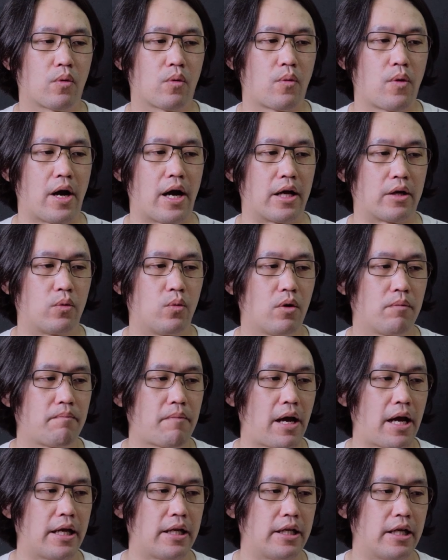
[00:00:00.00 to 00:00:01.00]
กว่าทั่ว
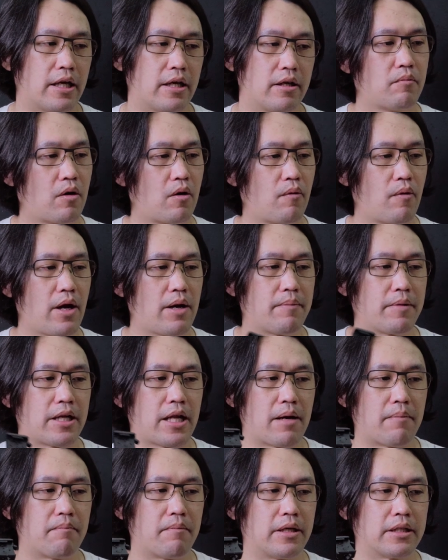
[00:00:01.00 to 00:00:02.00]
ไปเนี่ยเพราะว่ามัน
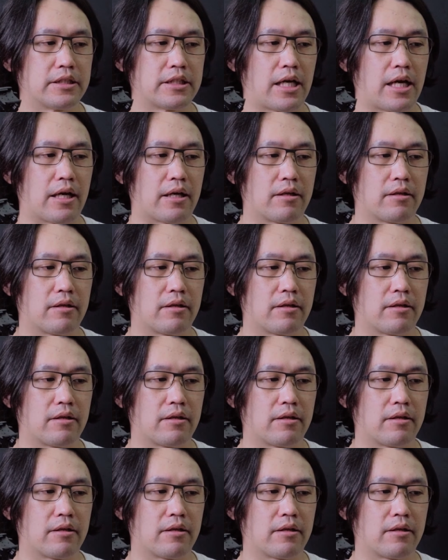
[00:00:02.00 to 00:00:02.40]
ทำมาจาก